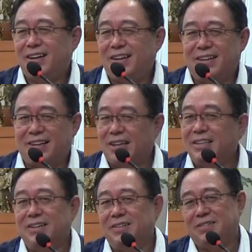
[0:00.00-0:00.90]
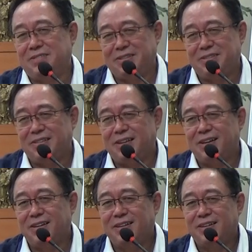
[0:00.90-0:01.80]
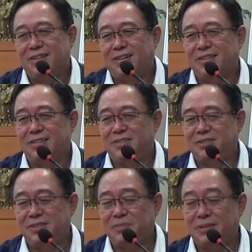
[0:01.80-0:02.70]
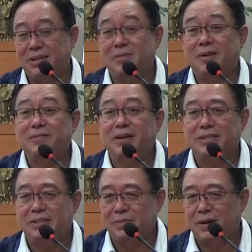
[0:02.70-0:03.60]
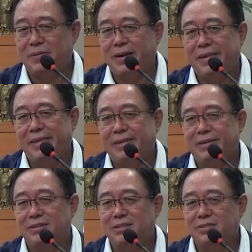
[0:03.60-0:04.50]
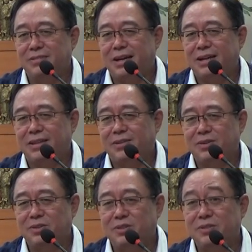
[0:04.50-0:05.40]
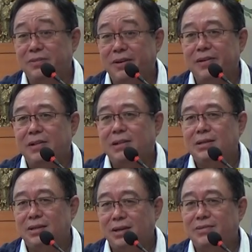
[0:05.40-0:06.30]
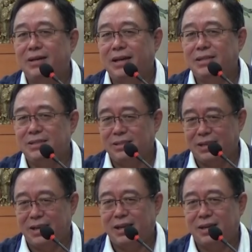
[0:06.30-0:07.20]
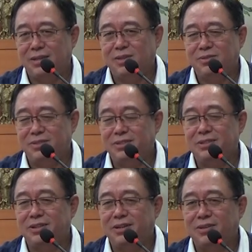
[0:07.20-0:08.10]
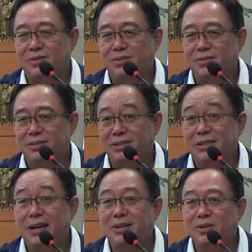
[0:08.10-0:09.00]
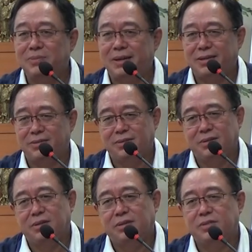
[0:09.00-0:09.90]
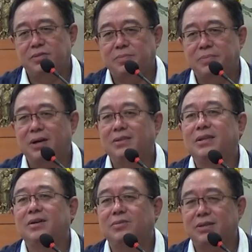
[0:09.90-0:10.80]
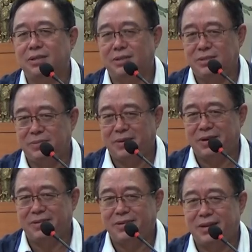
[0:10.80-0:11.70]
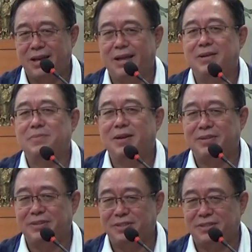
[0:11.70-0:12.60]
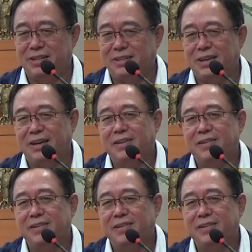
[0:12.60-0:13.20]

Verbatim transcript: 啊，就赶紧飞去了。啊，去不订往返机票吗？跟师傅打个电话说，师傅，你让我来几天啊？你有急事我说七天够吗？师傅说不要订回程机票，来了办完事再订。